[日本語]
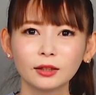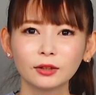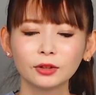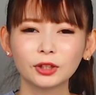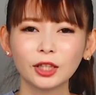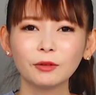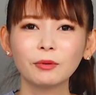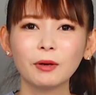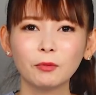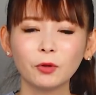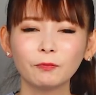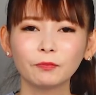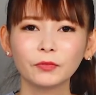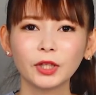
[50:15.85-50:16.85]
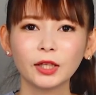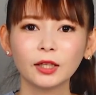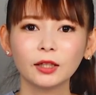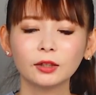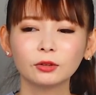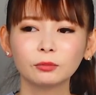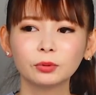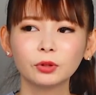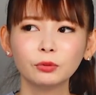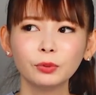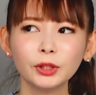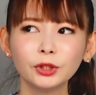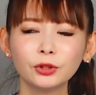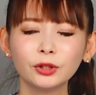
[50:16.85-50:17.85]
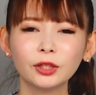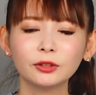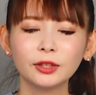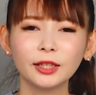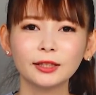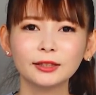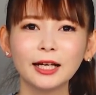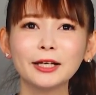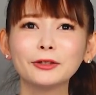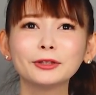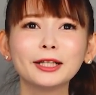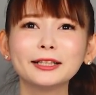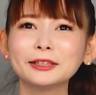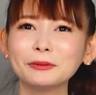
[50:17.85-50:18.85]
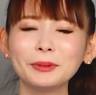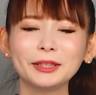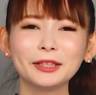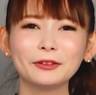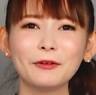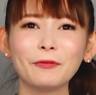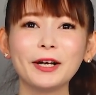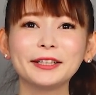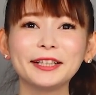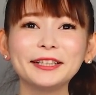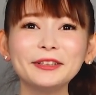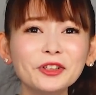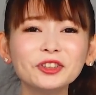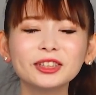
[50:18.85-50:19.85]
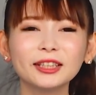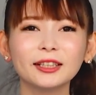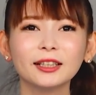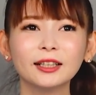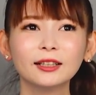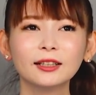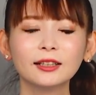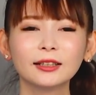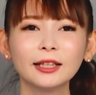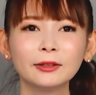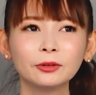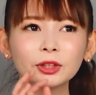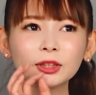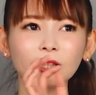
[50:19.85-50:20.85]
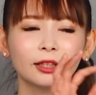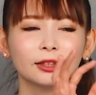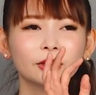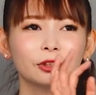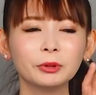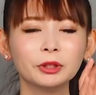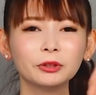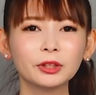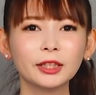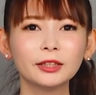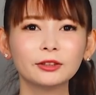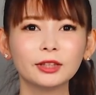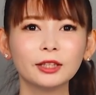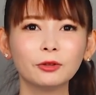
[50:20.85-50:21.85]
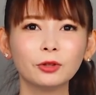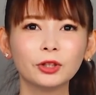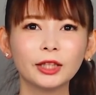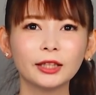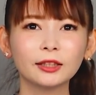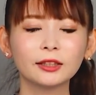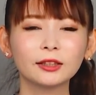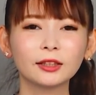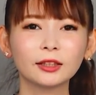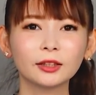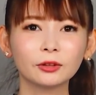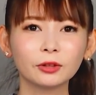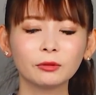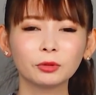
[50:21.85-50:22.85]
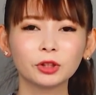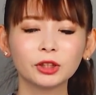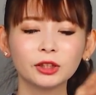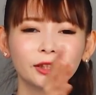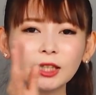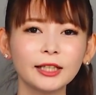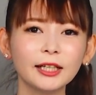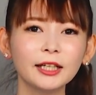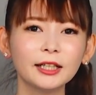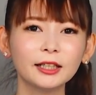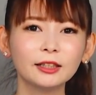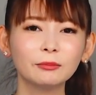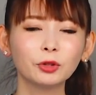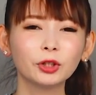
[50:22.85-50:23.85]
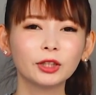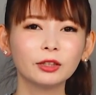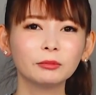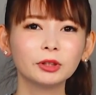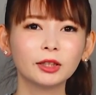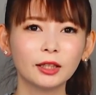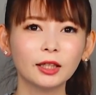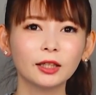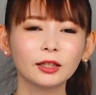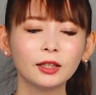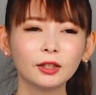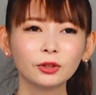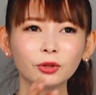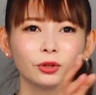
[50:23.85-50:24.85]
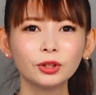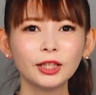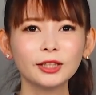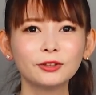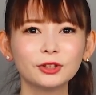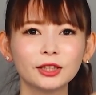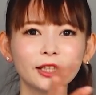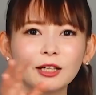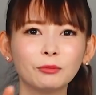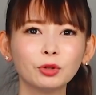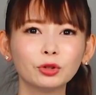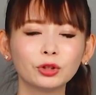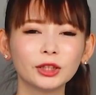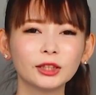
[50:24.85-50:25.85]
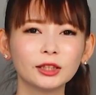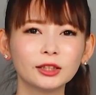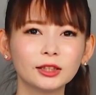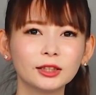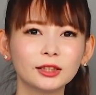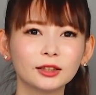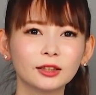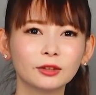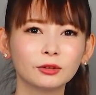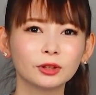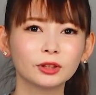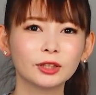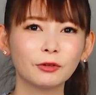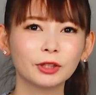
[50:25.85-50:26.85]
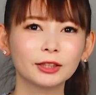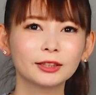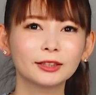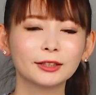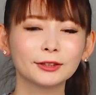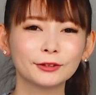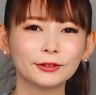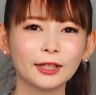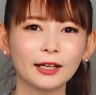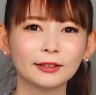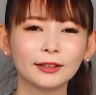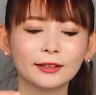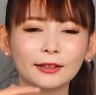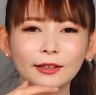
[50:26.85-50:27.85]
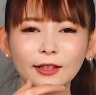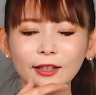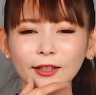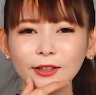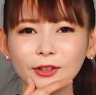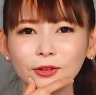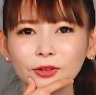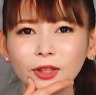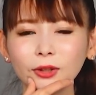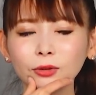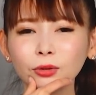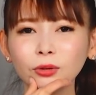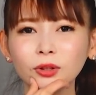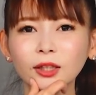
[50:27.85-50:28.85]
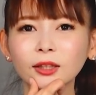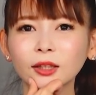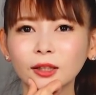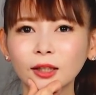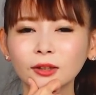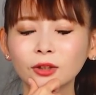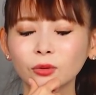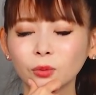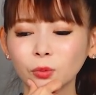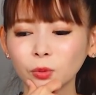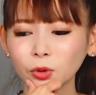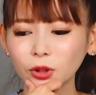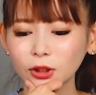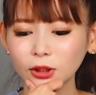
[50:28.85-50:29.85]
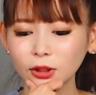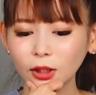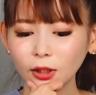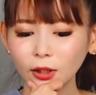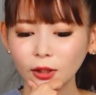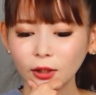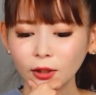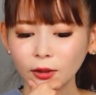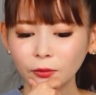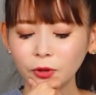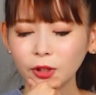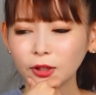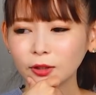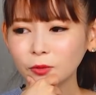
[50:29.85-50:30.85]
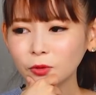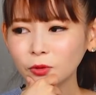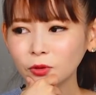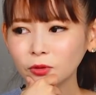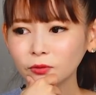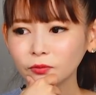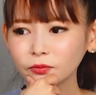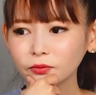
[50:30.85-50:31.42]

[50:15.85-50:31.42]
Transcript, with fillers: そしてエヴァも。でプロフェッショナルで「さようならすべてのエヴァンゲリオン」って結構力強めのテイクで OK 出てたけど、でも実際映画でもう一回見たらそのテイクじゃない、もっと優しい言い方のが使われてたんですよね。あ、だからいろんなの撮ったんだなってのも思ったし、もうなんかもう。